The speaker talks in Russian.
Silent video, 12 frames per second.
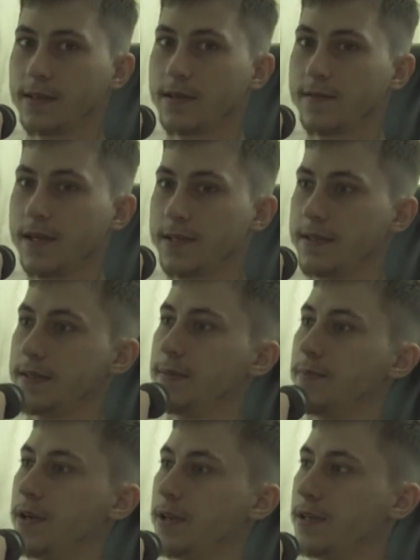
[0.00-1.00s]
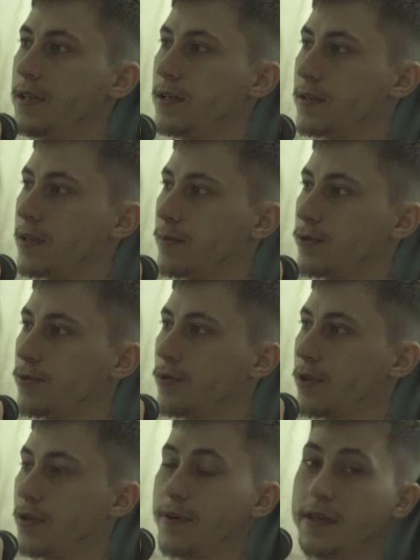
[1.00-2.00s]
Давайте теперь делать
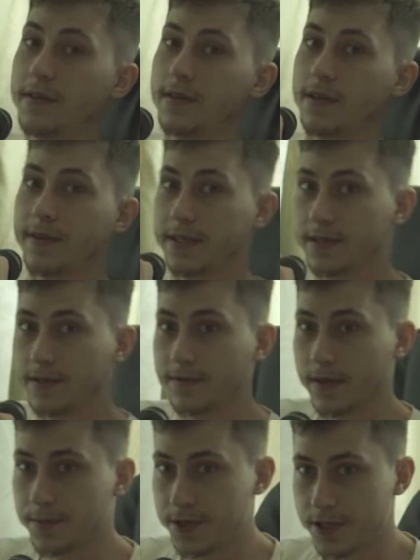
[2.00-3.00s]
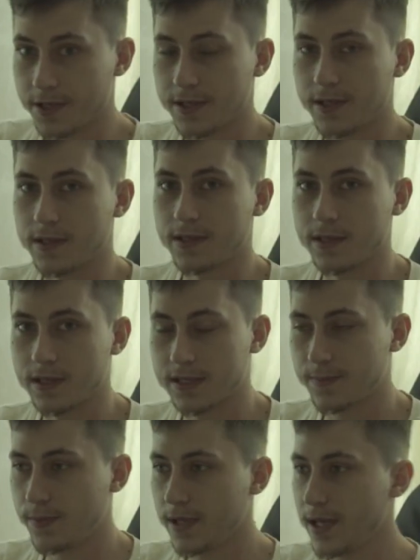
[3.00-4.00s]
обзоры. Давайте, давайте вообще делать
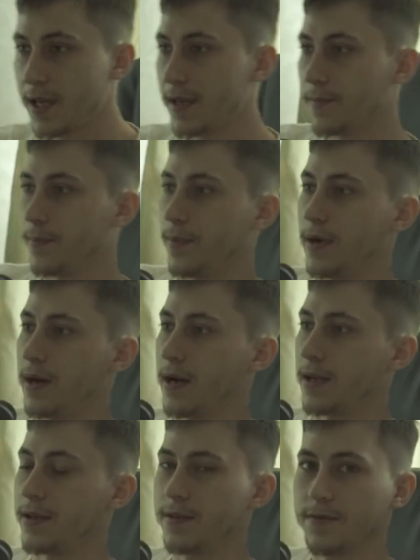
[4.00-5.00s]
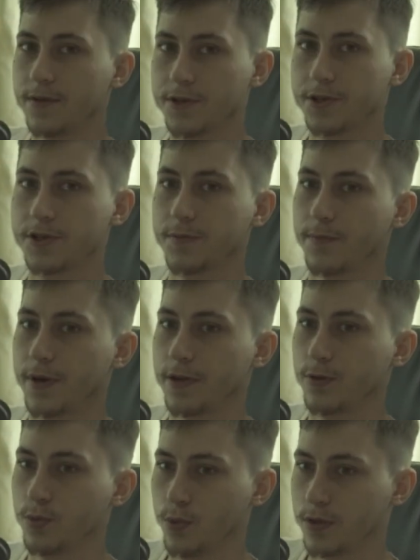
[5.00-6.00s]
летсплей по невышедшим
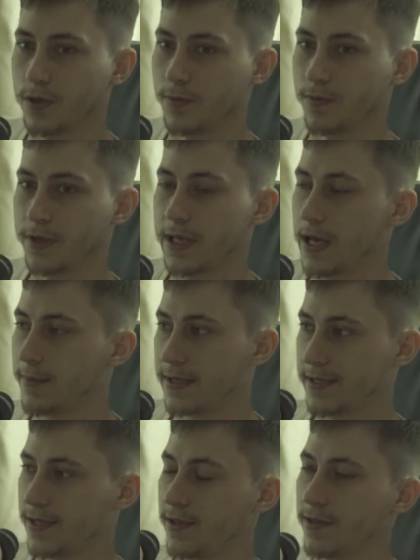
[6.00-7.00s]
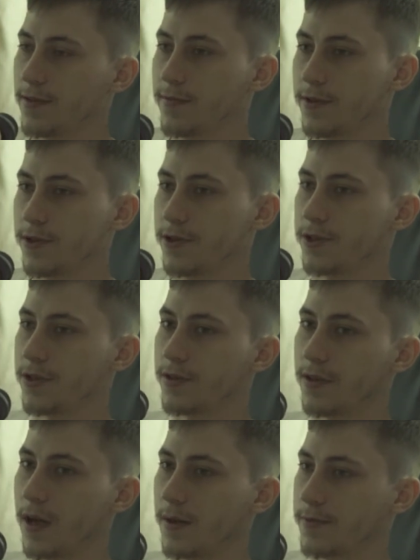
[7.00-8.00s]
продуктам. Вот я обозрел
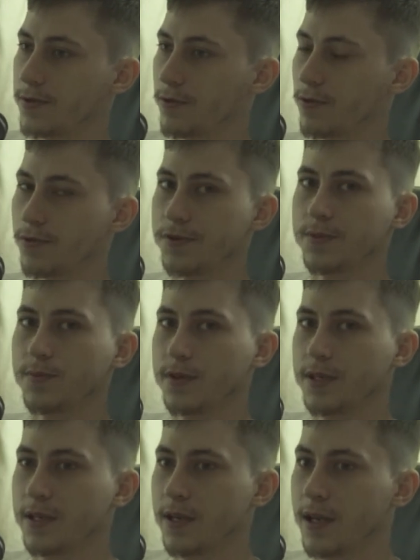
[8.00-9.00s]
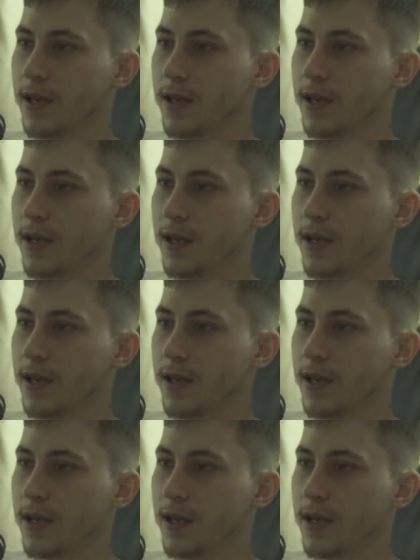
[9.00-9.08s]
невышедший обзор Кузьмы.